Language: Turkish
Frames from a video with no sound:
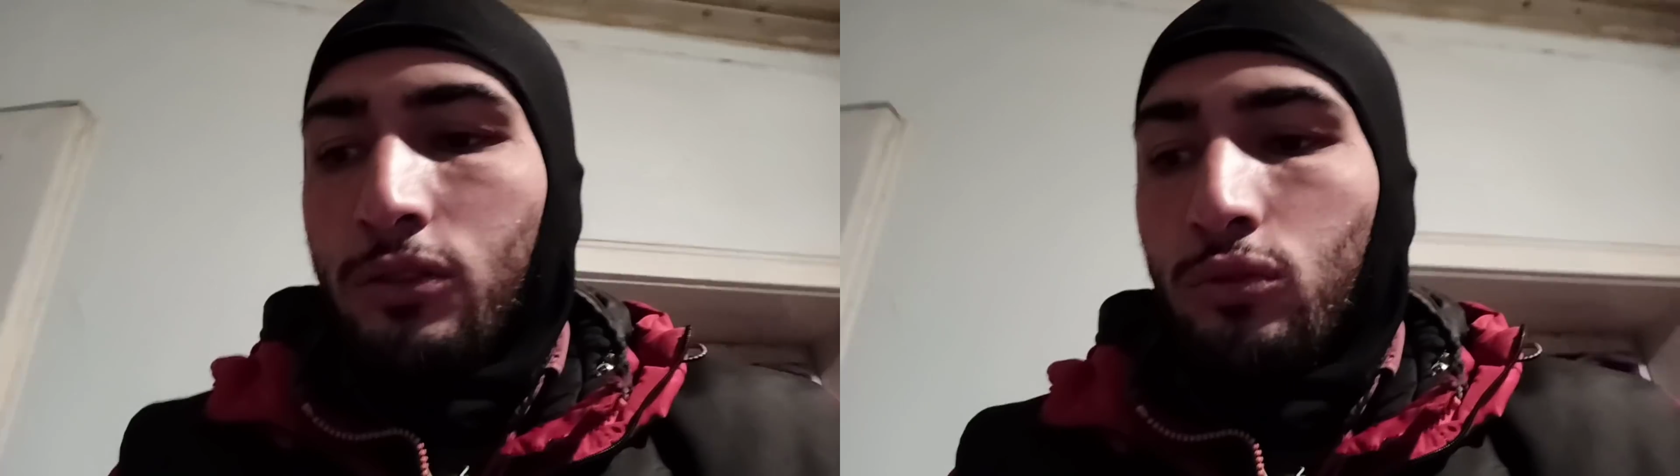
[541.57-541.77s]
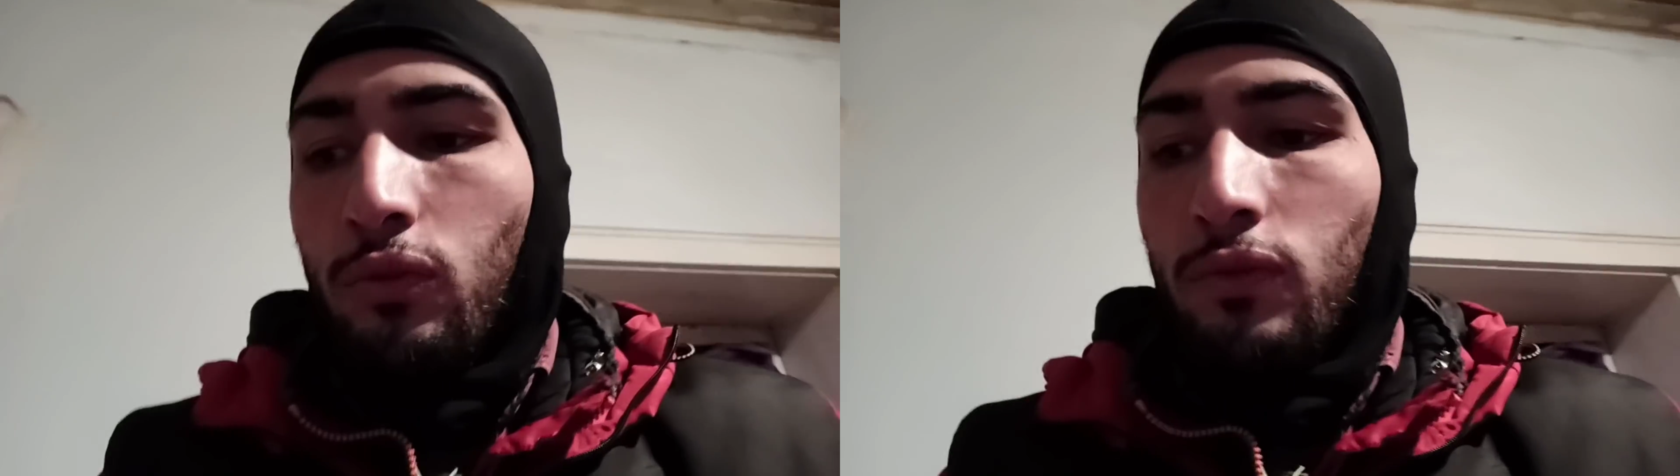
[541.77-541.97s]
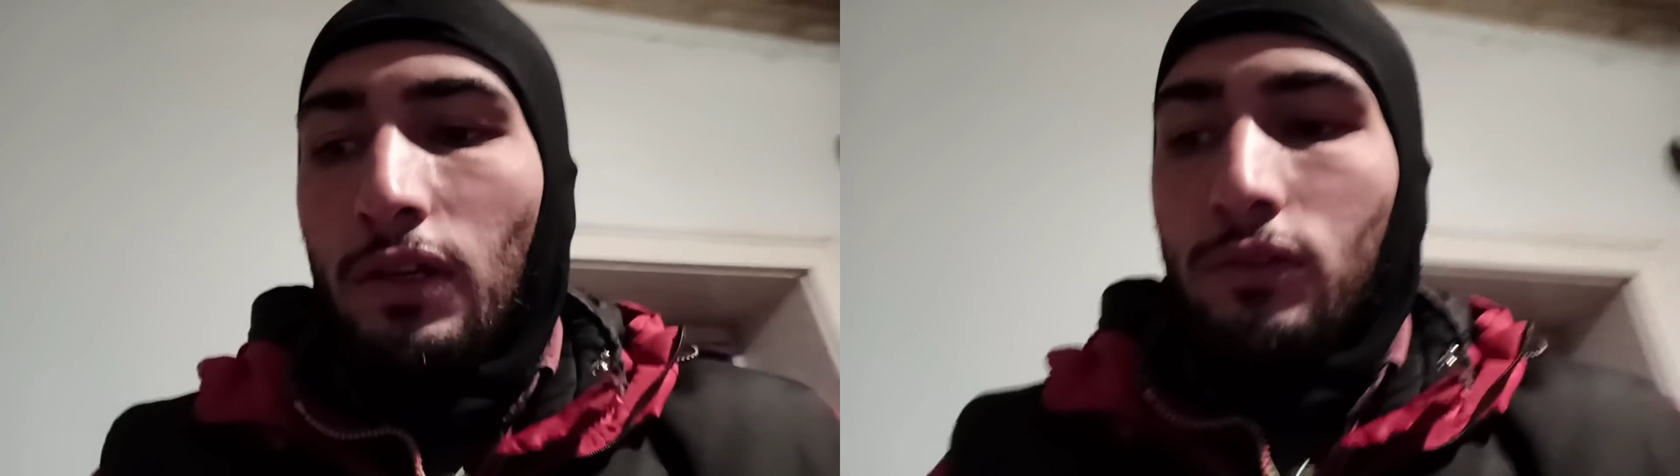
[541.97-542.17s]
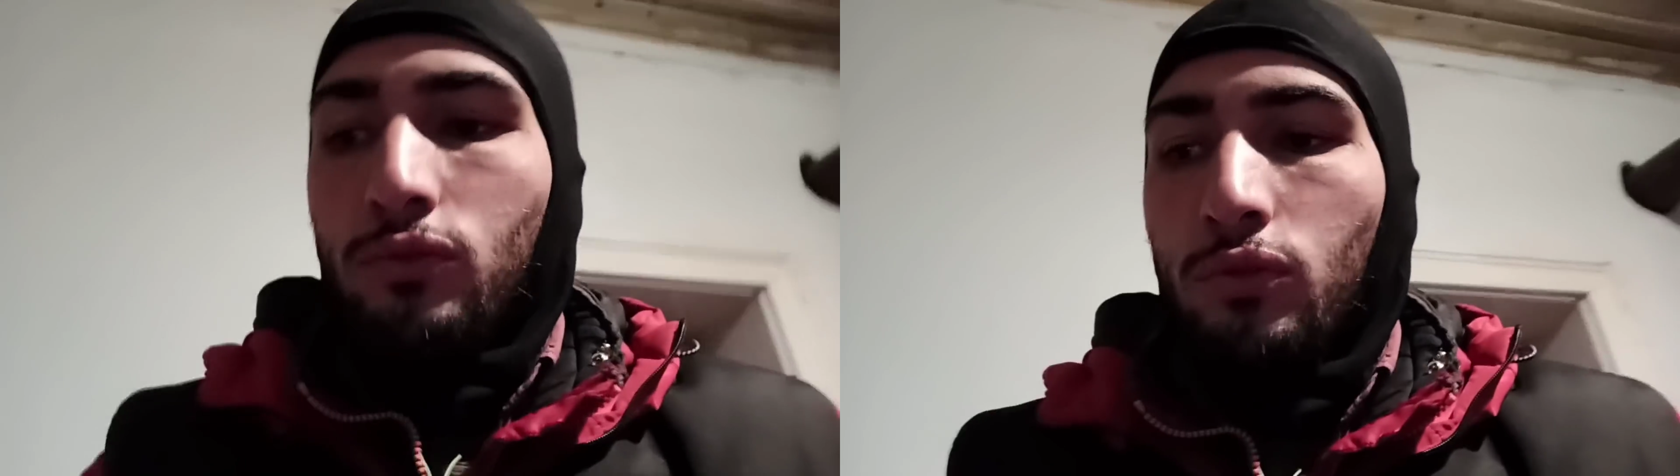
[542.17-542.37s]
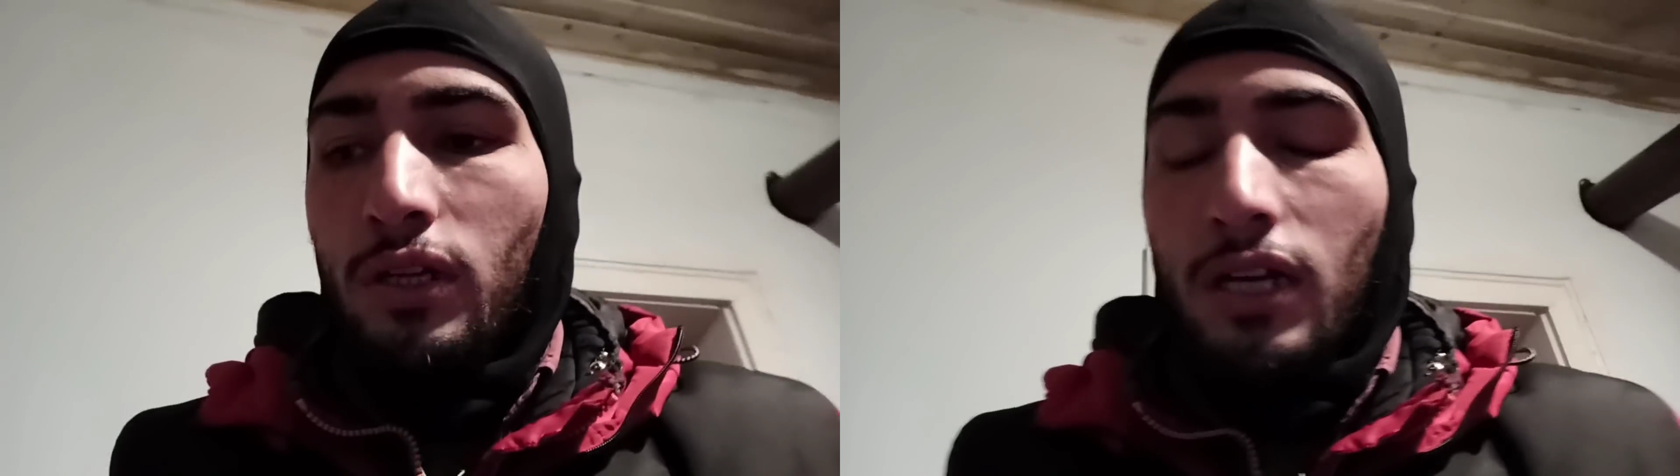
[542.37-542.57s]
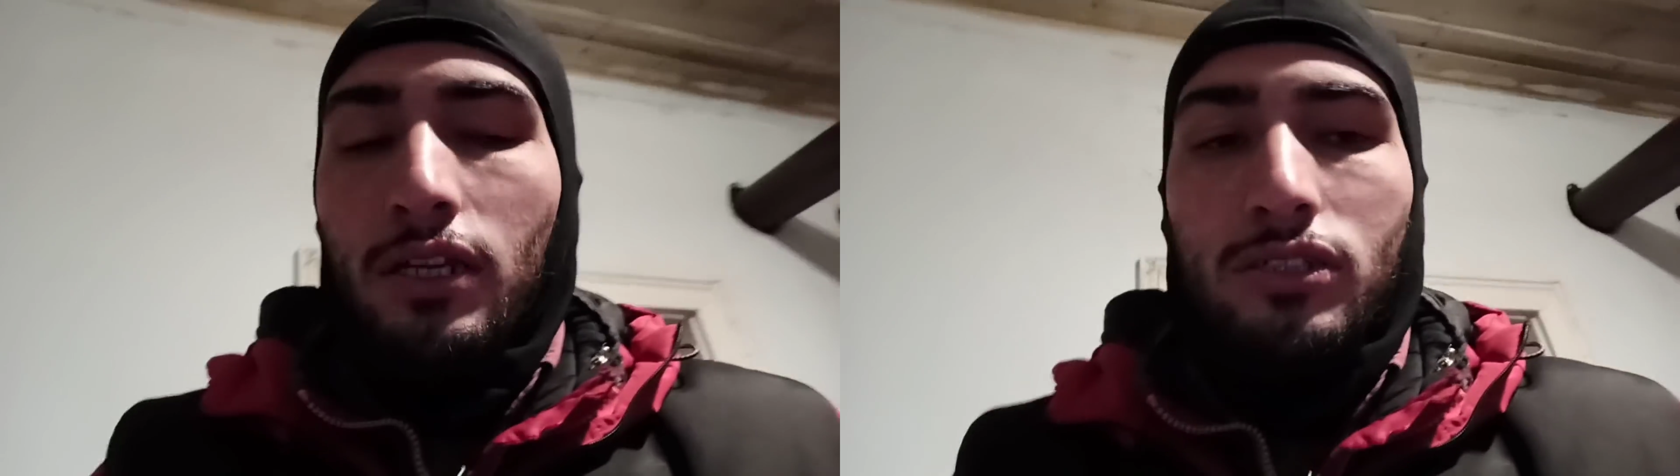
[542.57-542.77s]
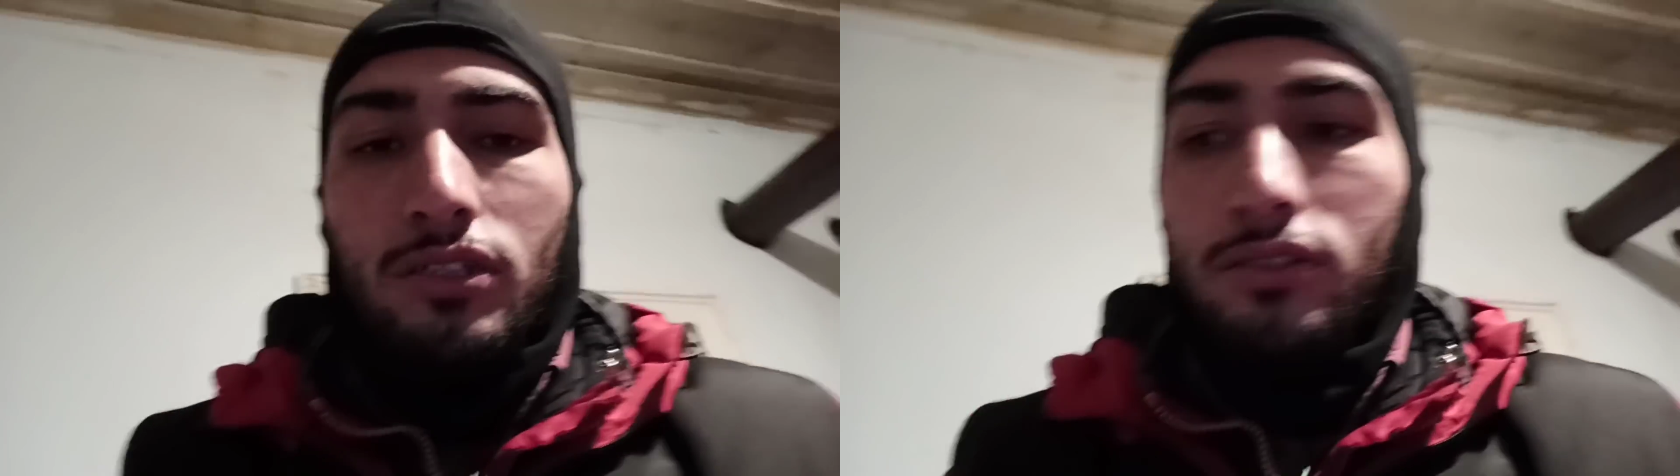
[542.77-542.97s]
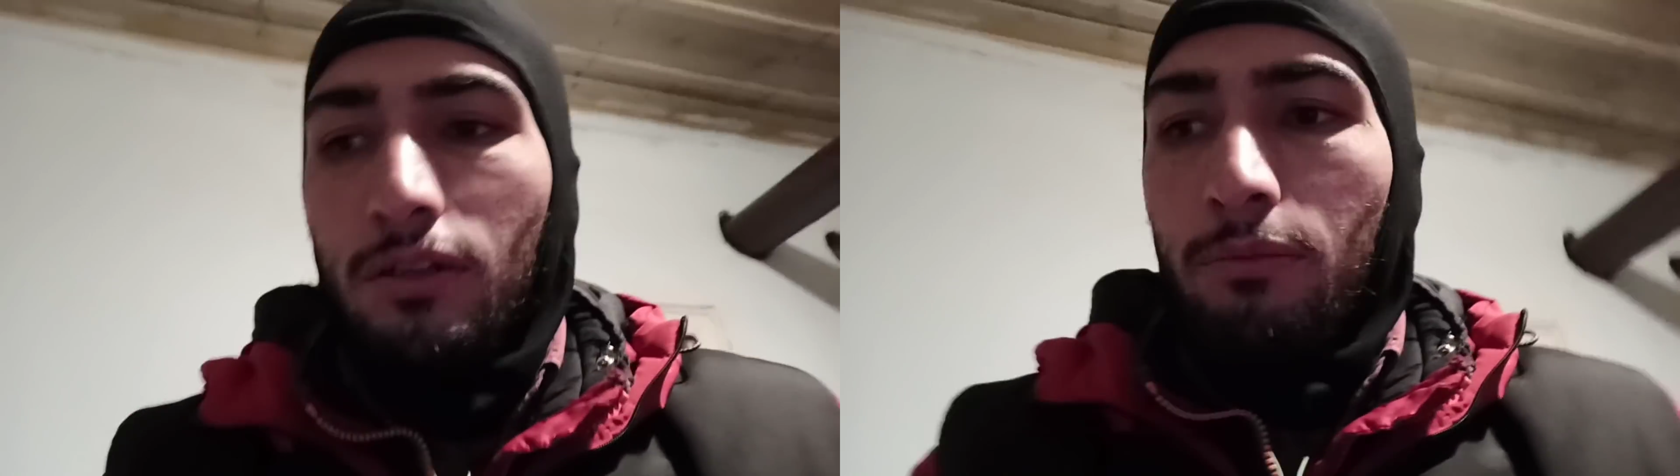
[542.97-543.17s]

su, suyla karıştıracağım.